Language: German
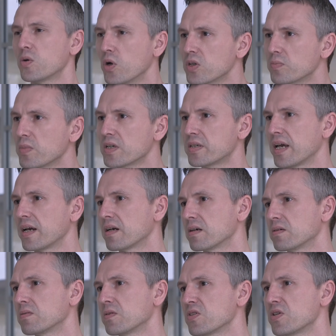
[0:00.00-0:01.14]
könnte man
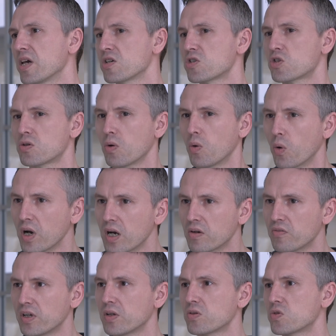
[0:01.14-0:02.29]
denken, es herrscht Hunger
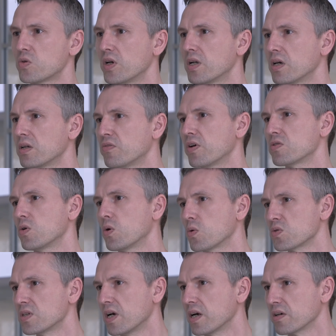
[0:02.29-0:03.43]
in Venezuela, die
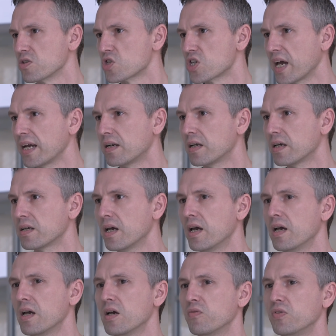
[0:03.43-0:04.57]
Versorgungslage ist schrecklich.
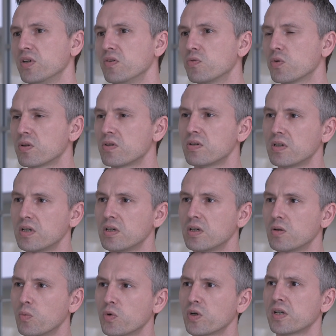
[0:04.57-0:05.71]
Wie würden Sie
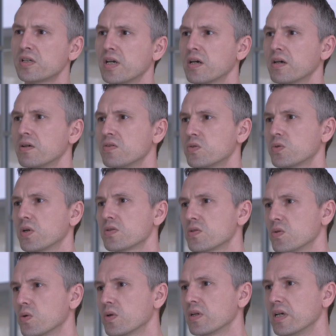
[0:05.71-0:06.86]
die humanitäre
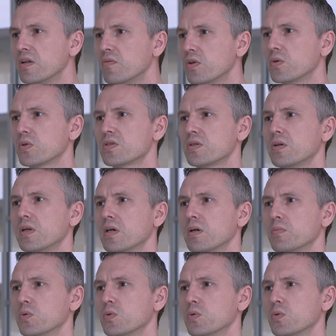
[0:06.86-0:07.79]
Situation in Venezuela